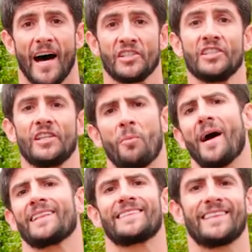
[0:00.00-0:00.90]
A gente tem
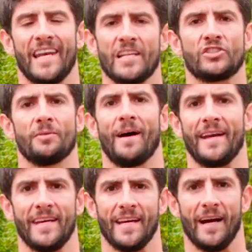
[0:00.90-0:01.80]
uma triste
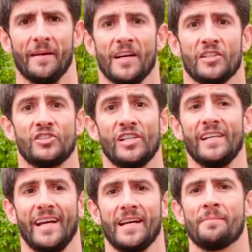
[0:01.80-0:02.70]
mania
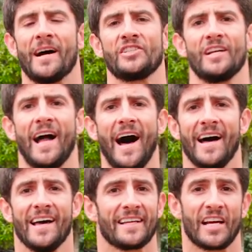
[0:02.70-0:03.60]
de
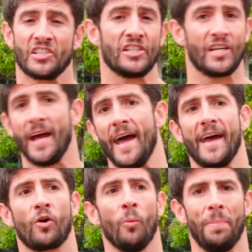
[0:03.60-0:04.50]
imaginar que a gente
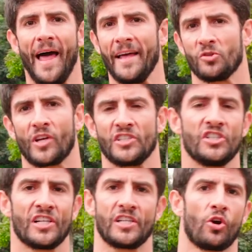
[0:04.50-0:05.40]
é completo, que a
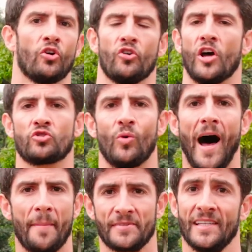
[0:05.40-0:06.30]
gente já chegou no nosso
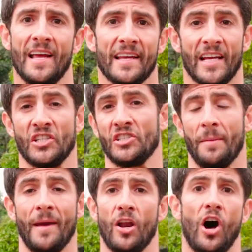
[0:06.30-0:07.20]
ápice, que a gente
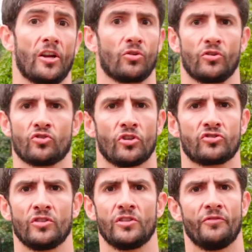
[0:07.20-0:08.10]
é melhor do que os
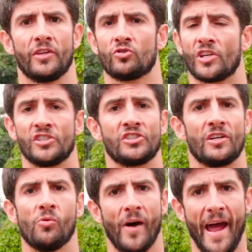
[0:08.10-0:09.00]
outros indivíduos. A
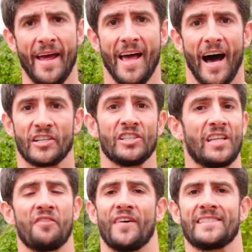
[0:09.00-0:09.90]
gente não é. A gente
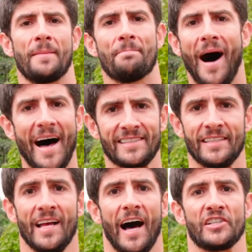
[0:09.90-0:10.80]
tem que fazer
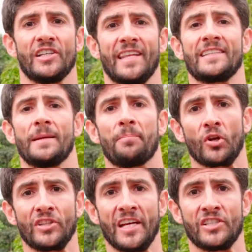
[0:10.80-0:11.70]
base, a gente tem que se
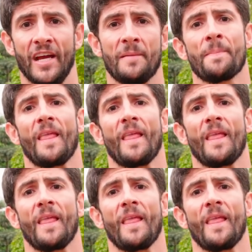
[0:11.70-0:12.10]
proteger.